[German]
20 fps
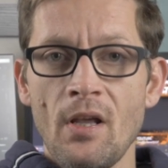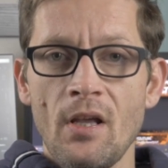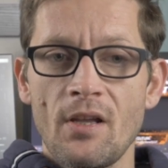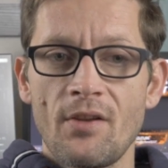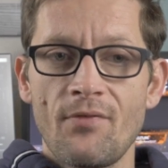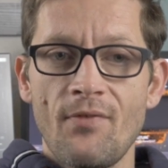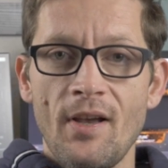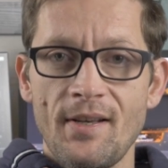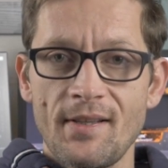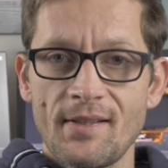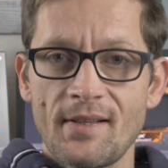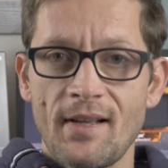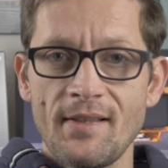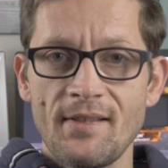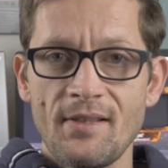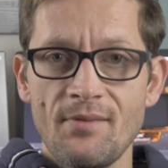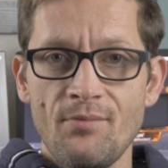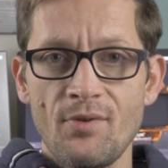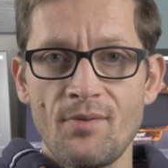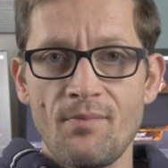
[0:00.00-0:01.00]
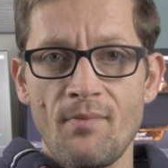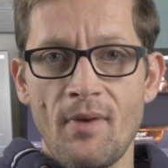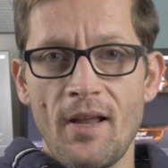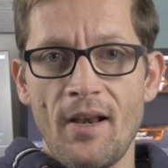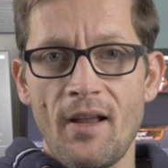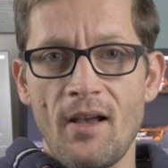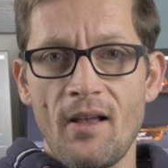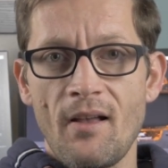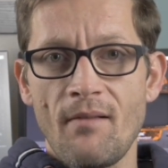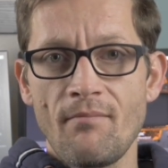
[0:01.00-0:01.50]
Ich werde das Ganze mit
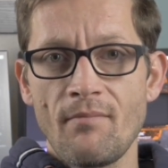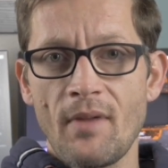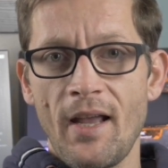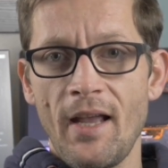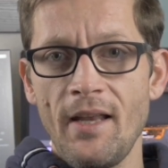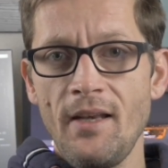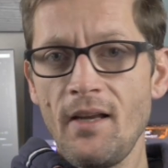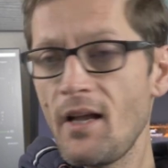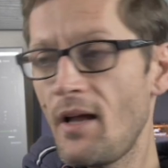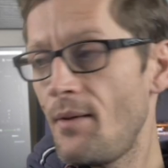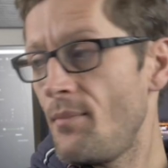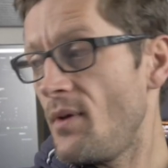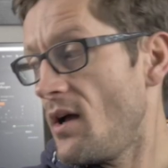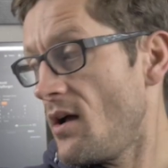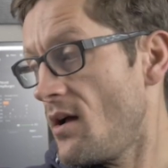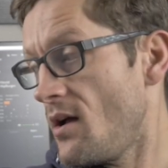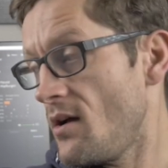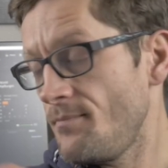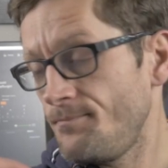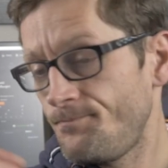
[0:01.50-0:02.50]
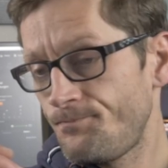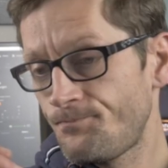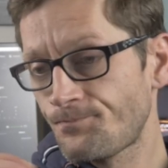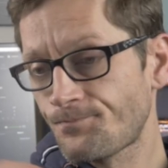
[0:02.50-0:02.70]
meiner Handykamera